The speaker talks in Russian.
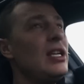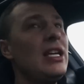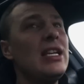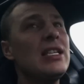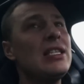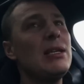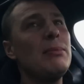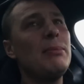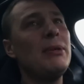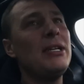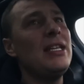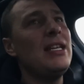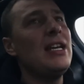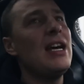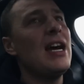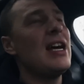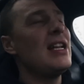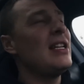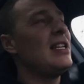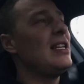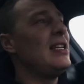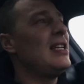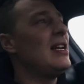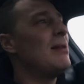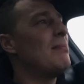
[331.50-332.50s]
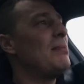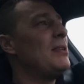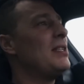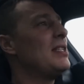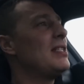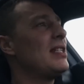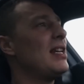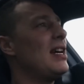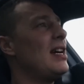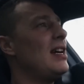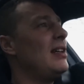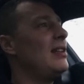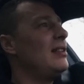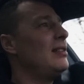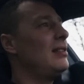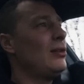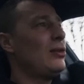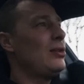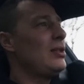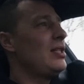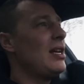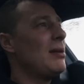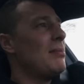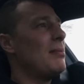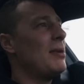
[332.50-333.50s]
Если бы не Аня, я бы не знаю.
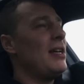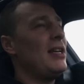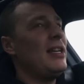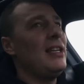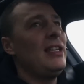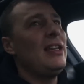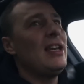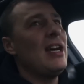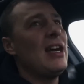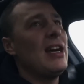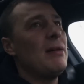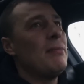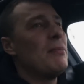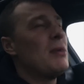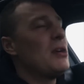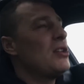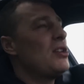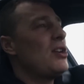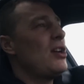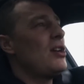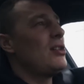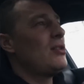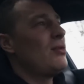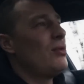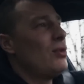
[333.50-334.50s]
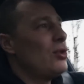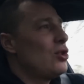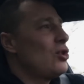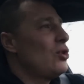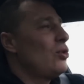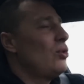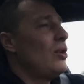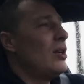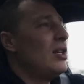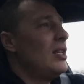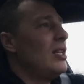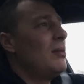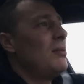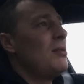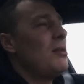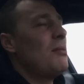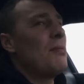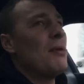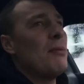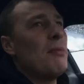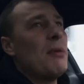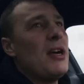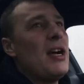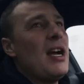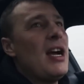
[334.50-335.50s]
Друзья мои, я обожаю свою жену, она мне
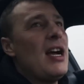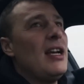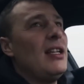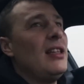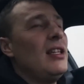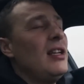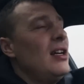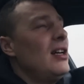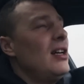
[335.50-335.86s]
помогает.